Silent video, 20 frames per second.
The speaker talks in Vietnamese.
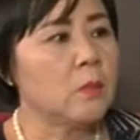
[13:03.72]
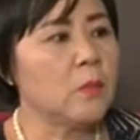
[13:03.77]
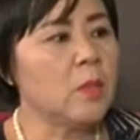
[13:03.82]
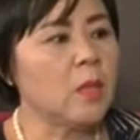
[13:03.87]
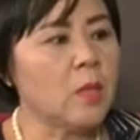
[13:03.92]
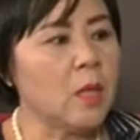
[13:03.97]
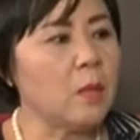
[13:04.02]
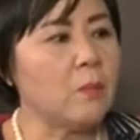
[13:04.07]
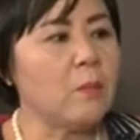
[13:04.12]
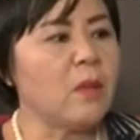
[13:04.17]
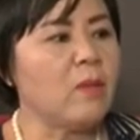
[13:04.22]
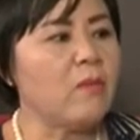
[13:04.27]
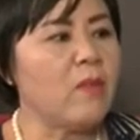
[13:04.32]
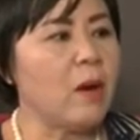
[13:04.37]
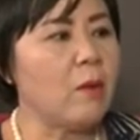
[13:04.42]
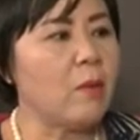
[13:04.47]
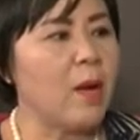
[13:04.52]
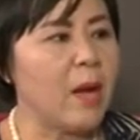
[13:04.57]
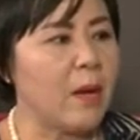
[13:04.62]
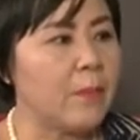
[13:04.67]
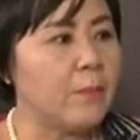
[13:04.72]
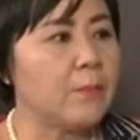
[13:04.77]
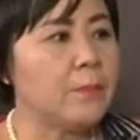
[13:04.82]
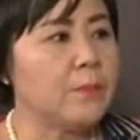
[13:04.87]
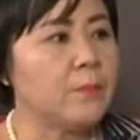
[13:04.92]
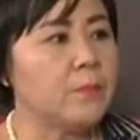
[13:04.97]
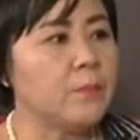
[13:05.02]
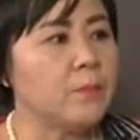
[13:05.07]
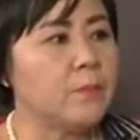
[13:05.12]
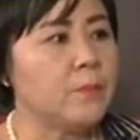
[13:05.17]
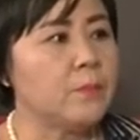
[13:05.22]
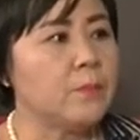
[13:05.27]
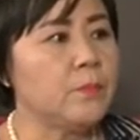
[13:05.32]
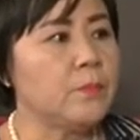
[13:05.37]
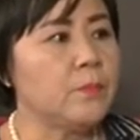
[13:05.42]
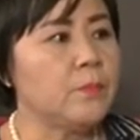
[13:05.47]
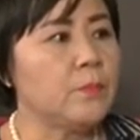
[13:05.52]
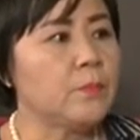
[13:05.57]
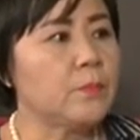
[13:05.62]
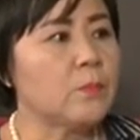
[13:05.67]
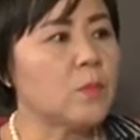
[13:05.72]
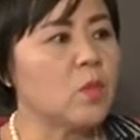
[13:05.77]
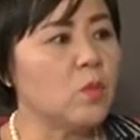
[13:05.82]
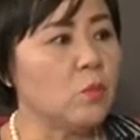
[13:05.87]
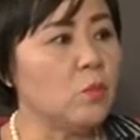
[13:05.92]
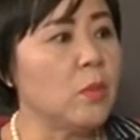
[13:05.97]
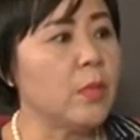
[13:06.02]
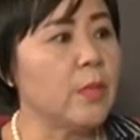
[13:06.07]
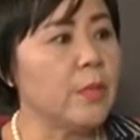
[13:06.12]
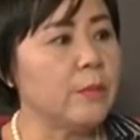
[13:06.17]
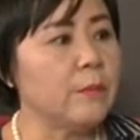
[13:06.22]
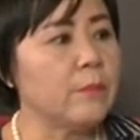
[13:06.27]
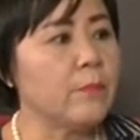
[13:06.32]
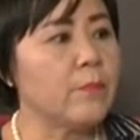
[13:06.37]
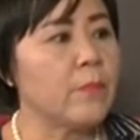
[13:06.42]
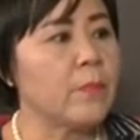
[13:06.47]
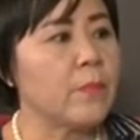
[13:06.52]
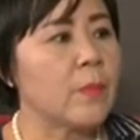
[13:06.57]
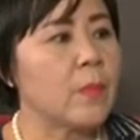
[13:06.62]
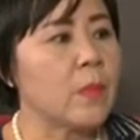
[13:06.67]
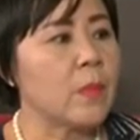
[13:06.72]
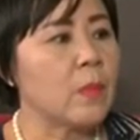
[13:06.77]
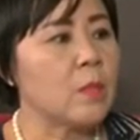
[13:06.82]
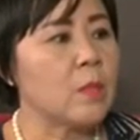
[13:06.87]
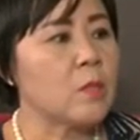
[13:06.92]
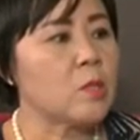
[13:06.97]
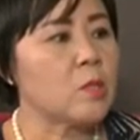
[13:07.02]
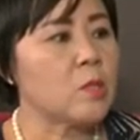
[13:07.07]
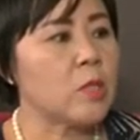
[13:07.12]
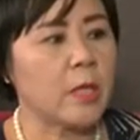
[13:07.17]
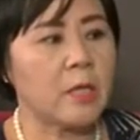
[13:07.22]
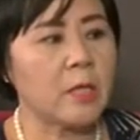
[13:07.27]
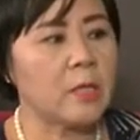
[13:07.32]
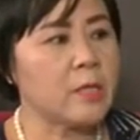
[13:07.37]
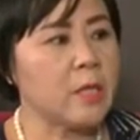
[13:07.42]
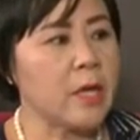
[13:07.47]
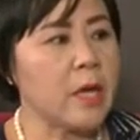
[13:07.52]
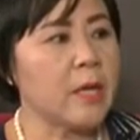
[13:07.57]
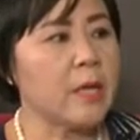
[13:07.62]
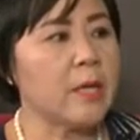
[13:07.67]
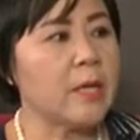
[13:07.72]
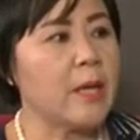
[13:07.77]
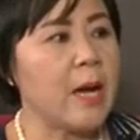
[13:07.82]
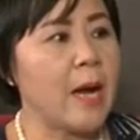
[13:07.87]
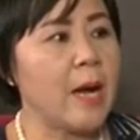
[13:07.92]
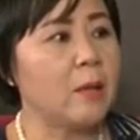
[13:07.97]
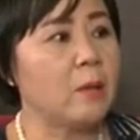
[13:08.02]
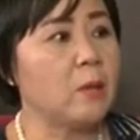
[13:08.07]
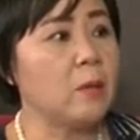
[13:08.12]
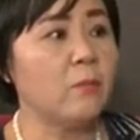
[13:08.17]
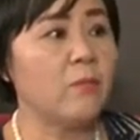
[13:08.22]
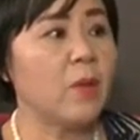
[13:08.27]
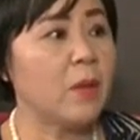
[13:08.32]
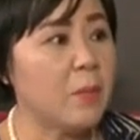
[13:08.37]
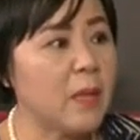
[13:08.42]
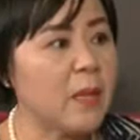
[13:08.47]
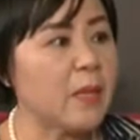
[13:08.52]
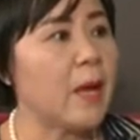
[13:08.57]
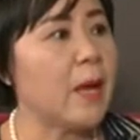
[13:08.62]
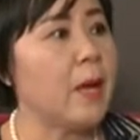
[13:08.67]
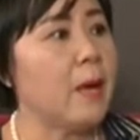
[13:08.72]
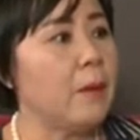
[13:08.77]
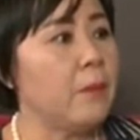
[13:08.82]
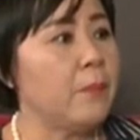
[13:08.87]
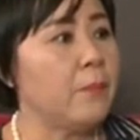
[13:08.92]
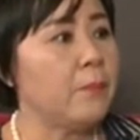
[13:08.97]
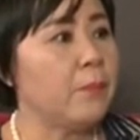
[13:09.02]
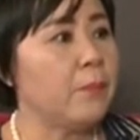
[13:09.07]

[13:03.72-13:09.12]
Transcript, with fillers: đích thân mình vào làm cùng lính sạch sẽ kỹ càng nhưng vẫn bị thế